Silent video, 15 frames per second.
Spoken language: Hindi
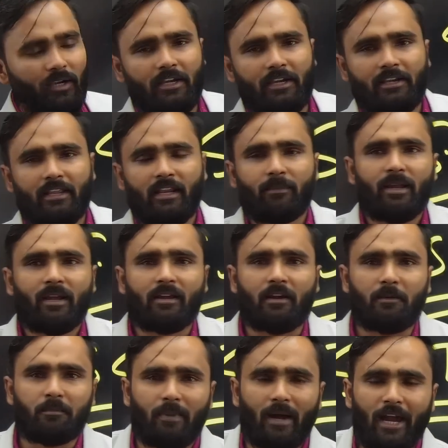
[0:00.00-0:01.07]
डिटेल में
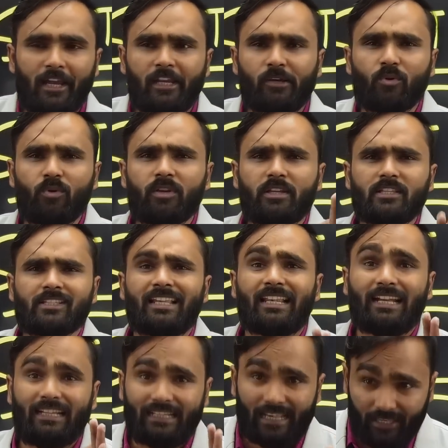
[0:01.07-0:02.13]
कंबाइन रूल किसके लिए
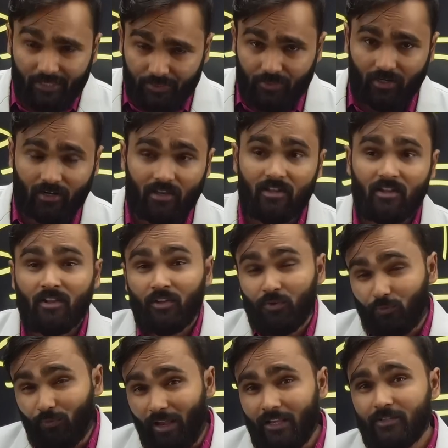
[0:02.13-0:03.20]
टेंथ स्टर्डर
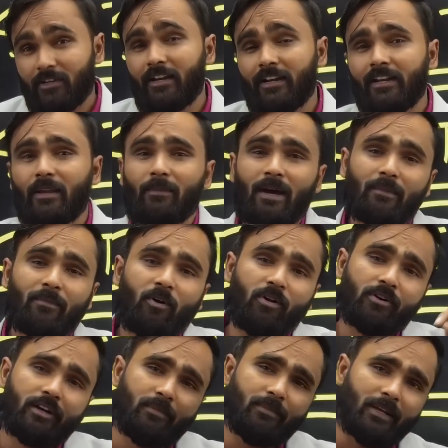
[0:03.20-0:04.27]
ट्वेल्थ स्टर्डर के बारे में
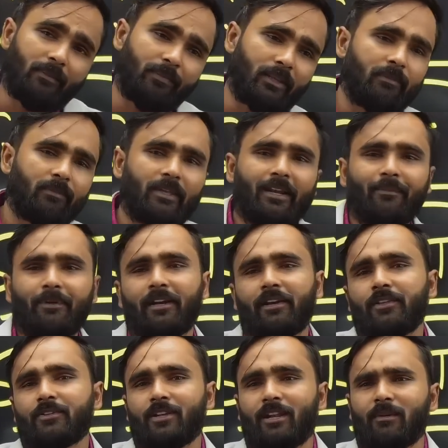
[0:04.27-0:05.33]
ऑलरेडी मैंने प्रदीप गिरी अपडेट
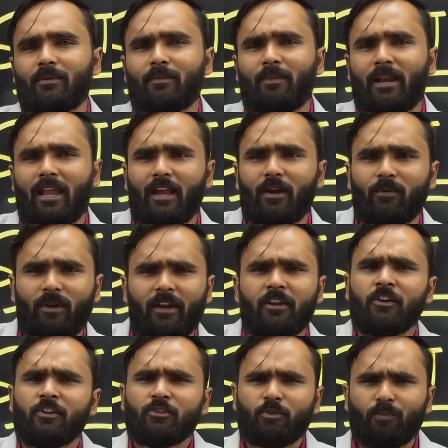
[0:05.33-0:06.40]
चैनल बनाया हुआ है
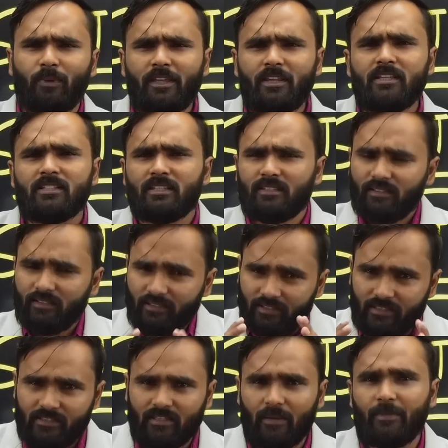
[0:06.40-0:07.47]
तो प्लीज
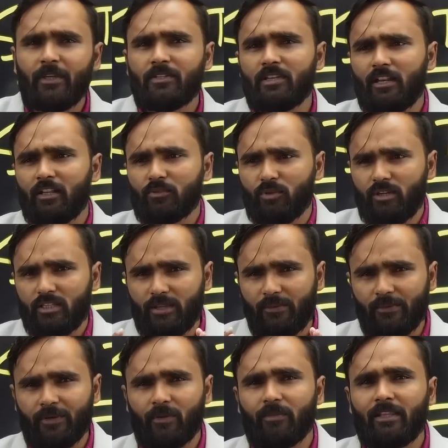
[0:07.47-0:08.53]
इन सभी चैनल जो
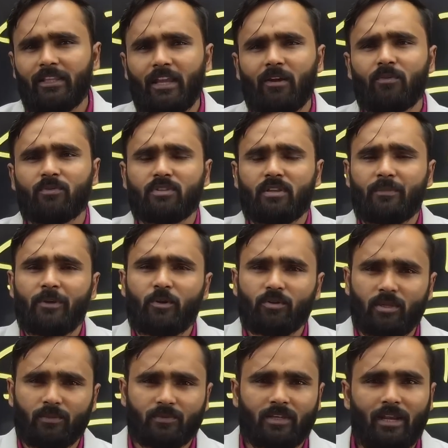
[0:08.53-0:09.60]
डिस्क्रिप्शन में दिया है उन सभी को
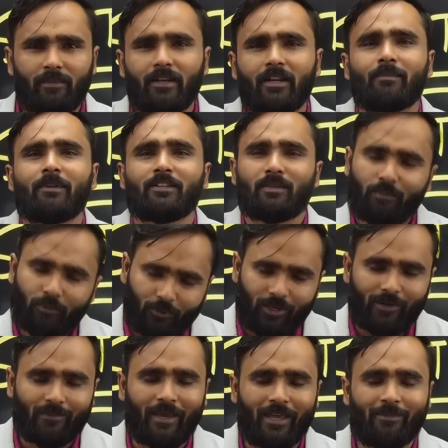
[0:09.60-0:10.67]
सब्सक्राइब करके अपना सपोर्ट
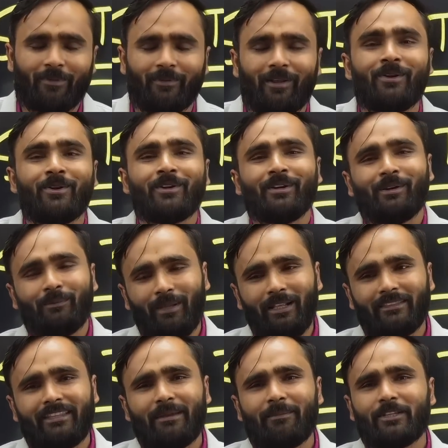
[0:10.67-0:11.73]
एंड प्यार बताओ
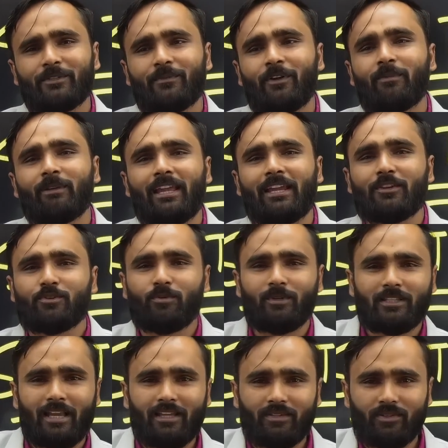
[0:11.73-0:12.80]
मिलते हैं नेक्स्ट वीडियो में थैंक यू सो मच
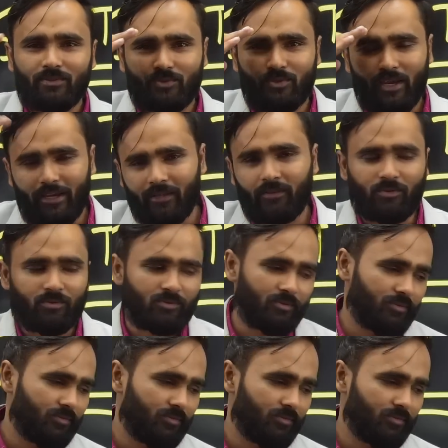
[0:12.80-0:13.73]
गाइस जय हिंद दोस्तों